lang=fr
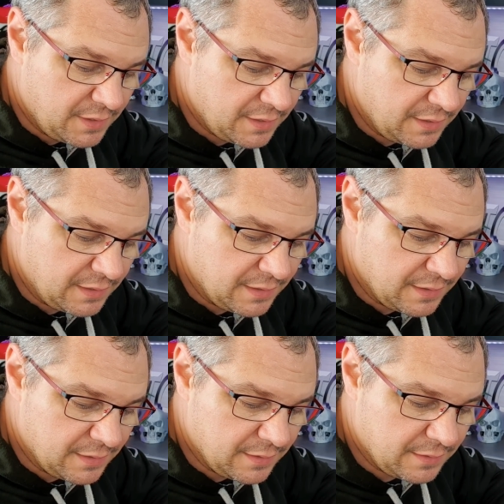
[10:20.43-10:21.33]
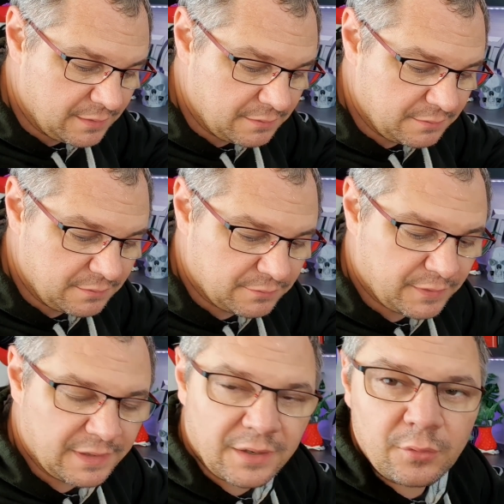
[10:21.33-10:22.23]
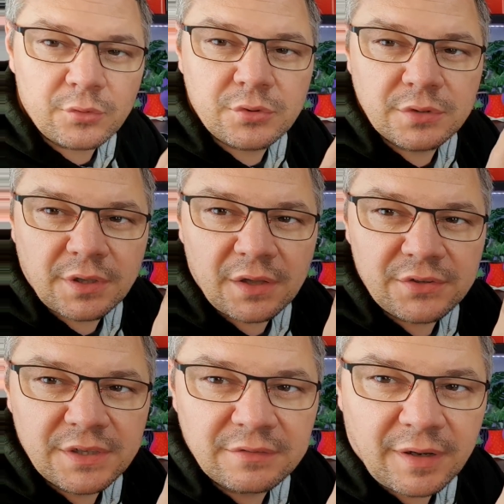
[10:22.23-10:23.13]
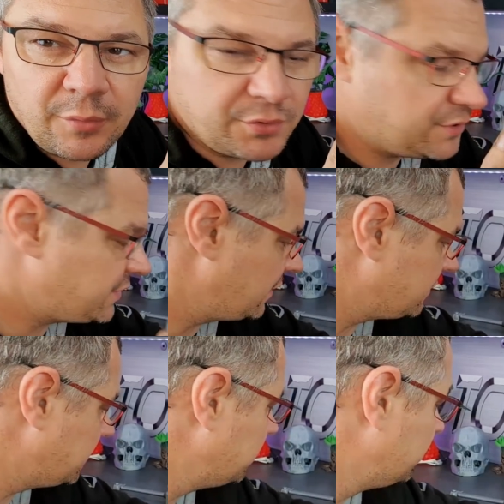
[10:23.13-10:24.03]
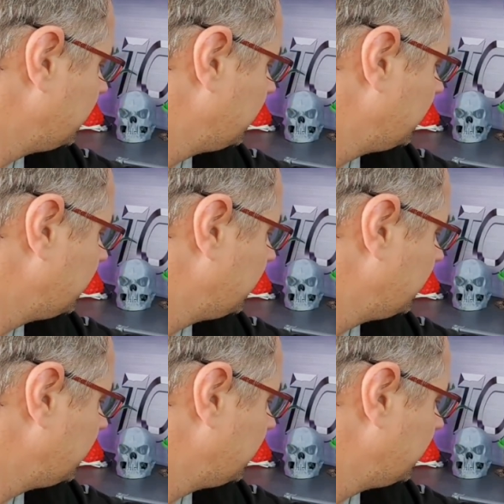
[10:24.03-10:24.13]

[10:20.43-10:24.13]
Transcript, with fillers: Et il est. Enfin, il a aucune trace, il est vraiment nickel, quoi.